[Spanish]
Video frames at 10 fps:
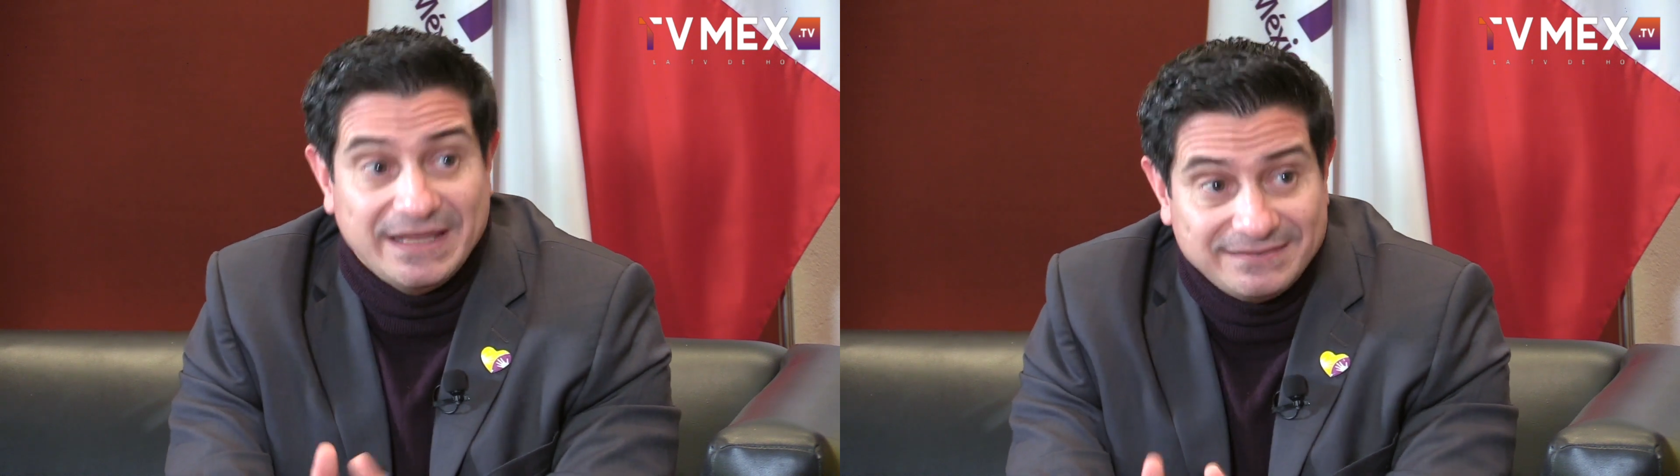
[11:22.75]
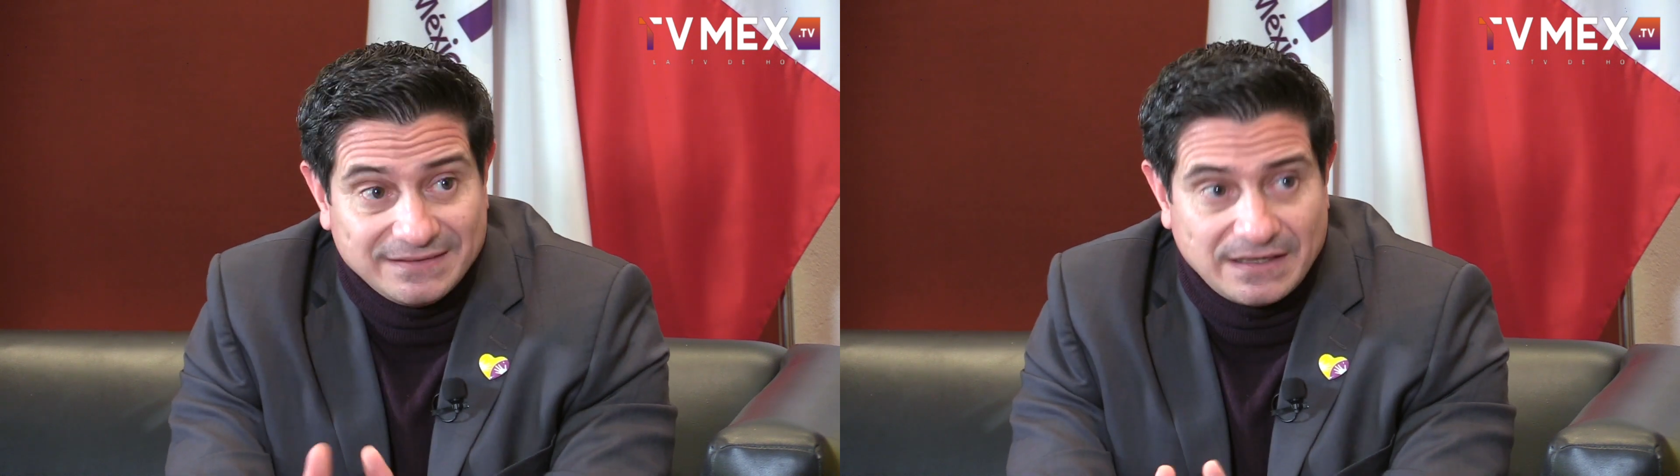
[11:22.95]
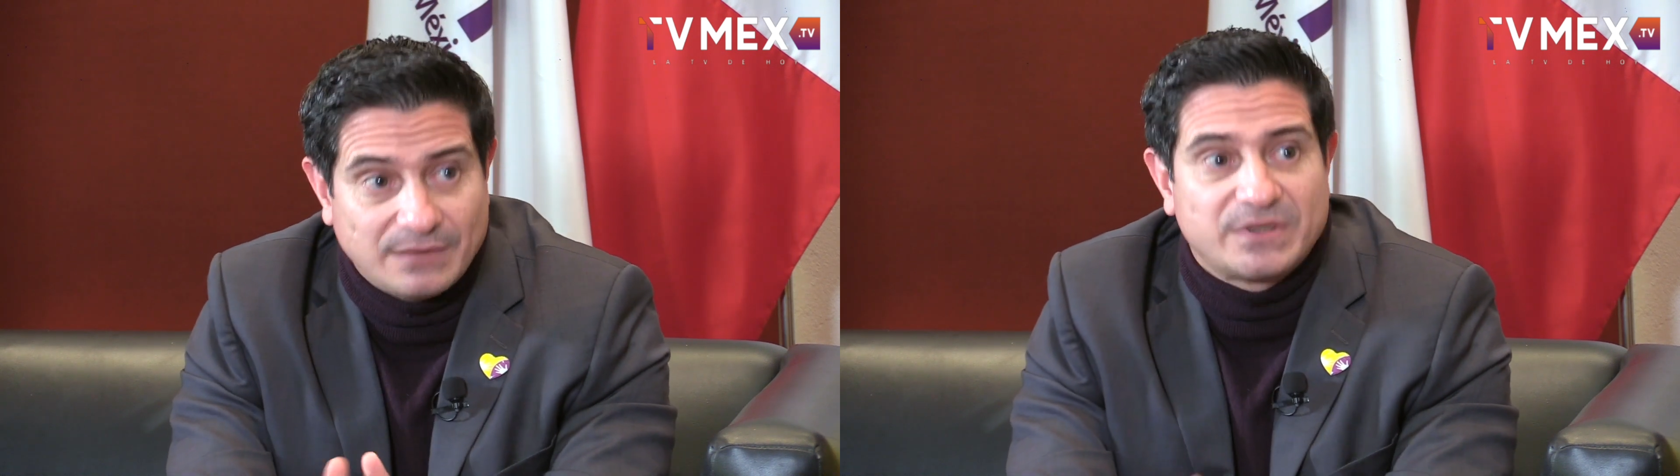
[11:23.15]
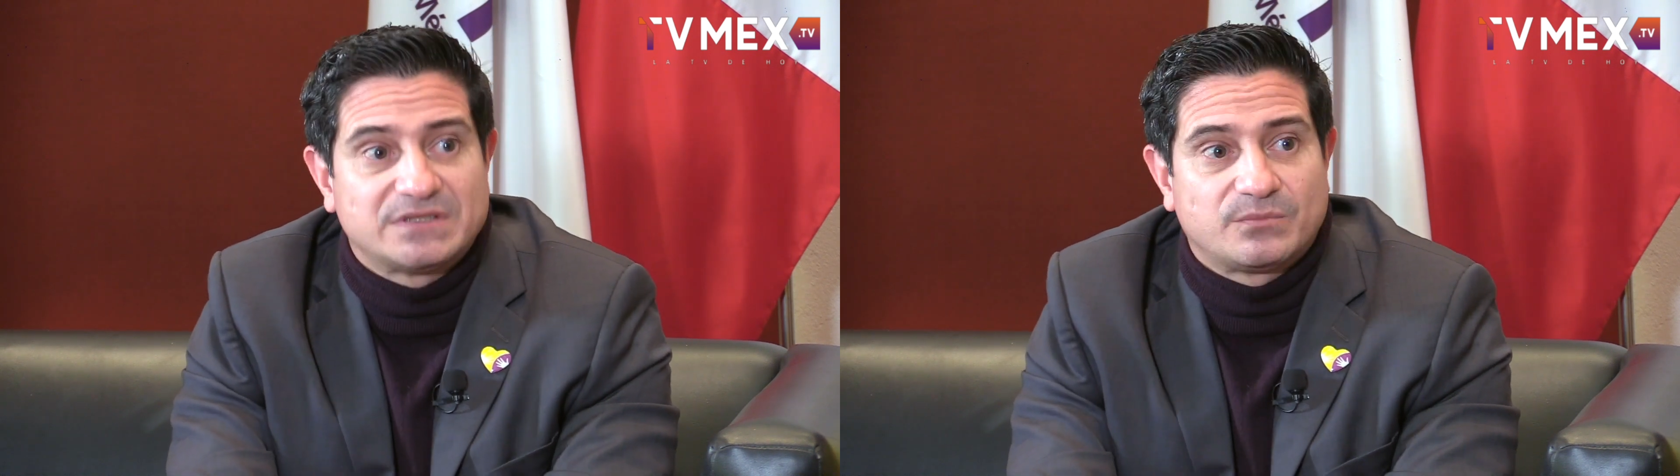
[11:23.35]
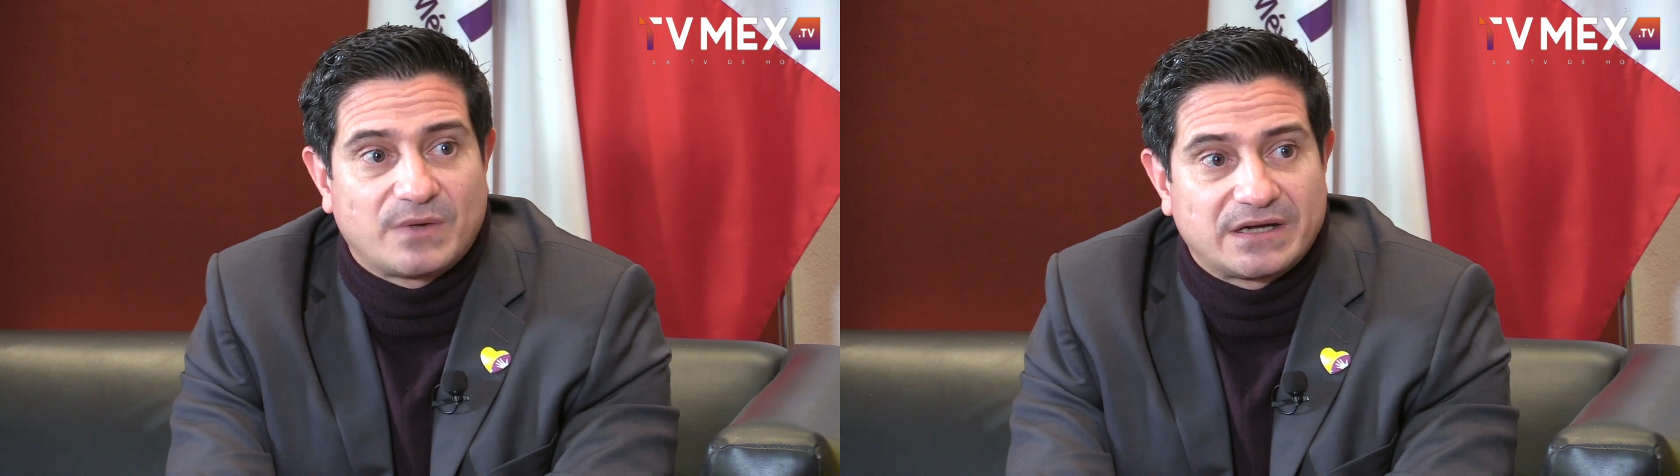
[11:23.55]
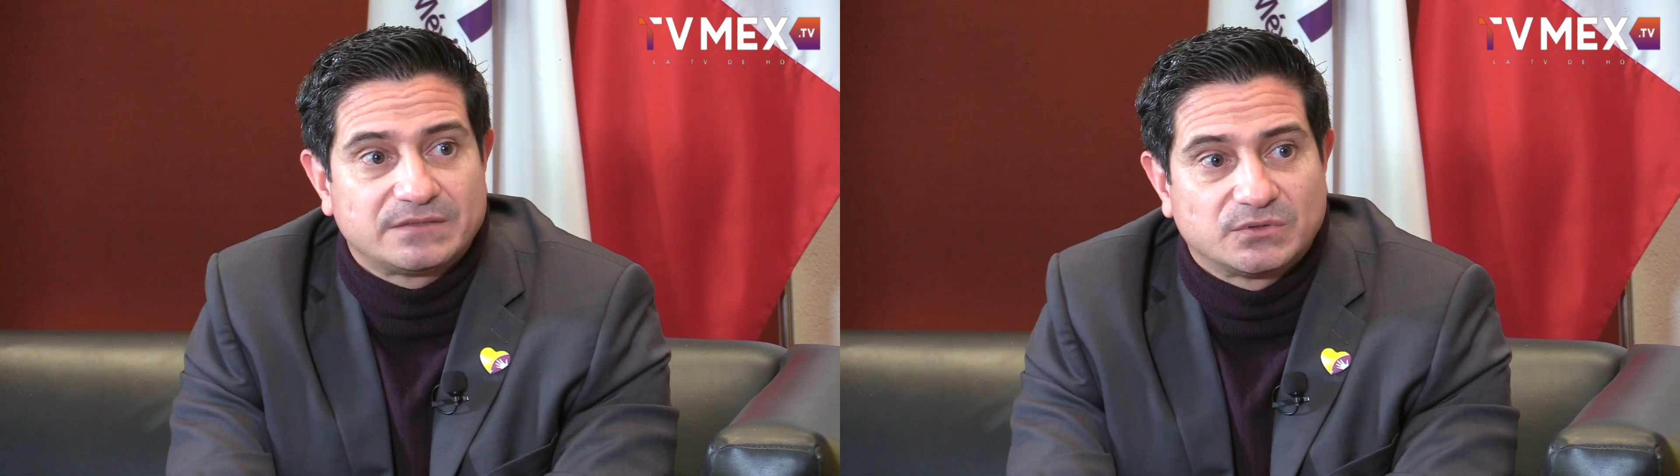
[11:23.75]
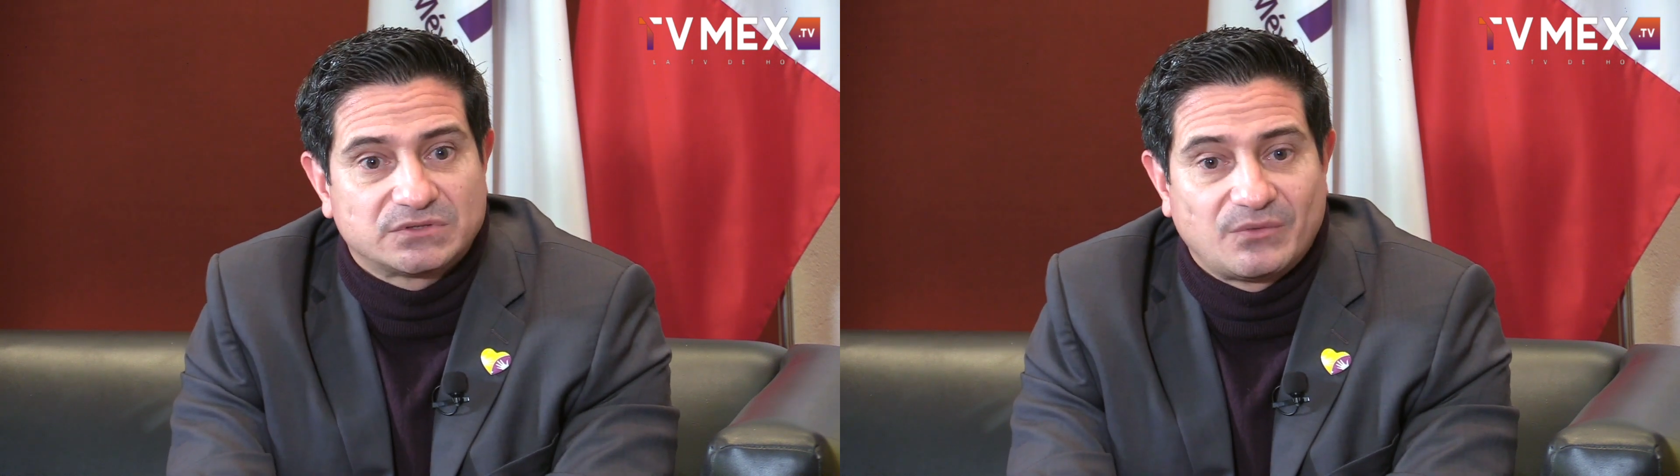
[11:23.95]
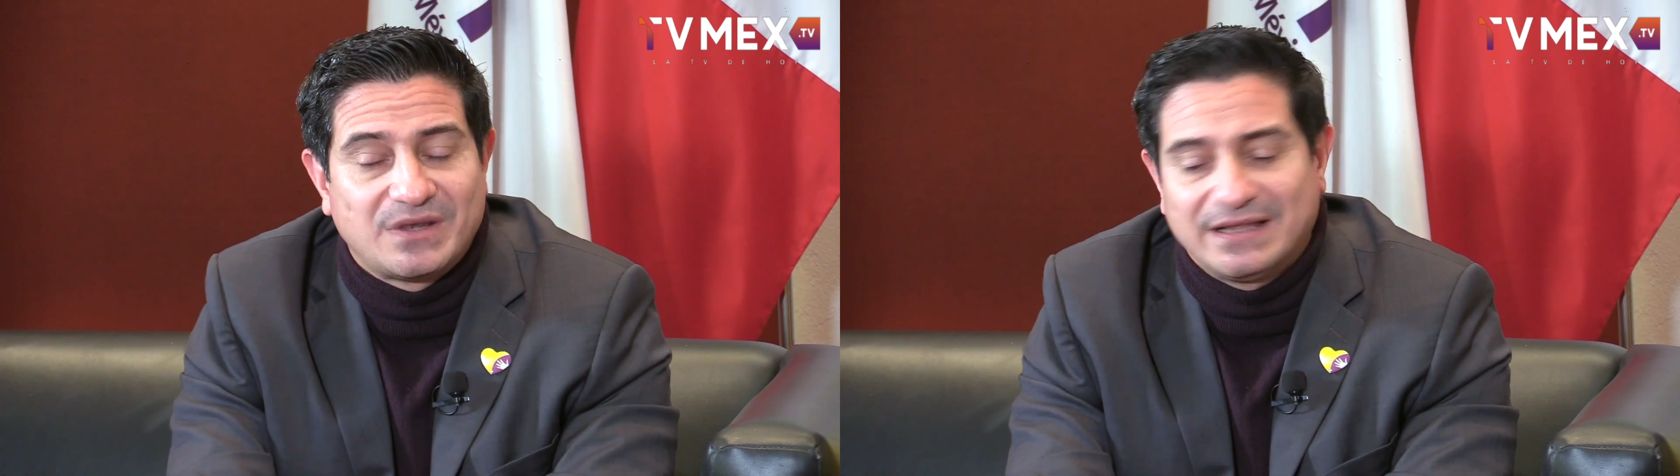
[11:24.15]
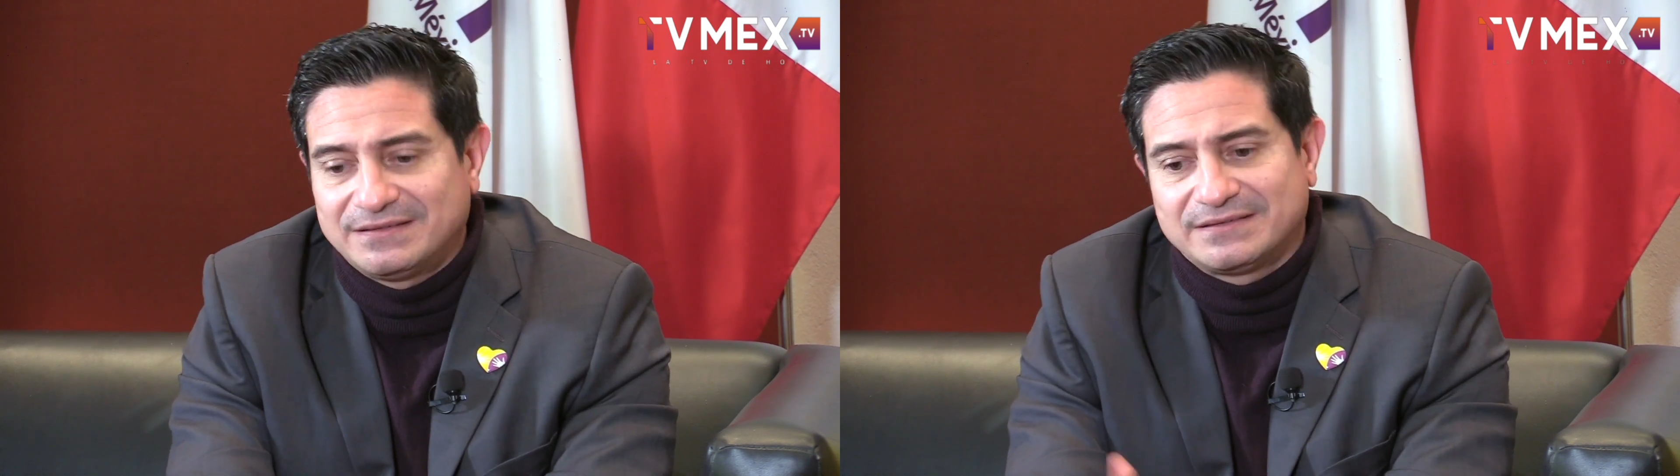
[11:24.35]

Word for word: Esa es la principal responsabilidad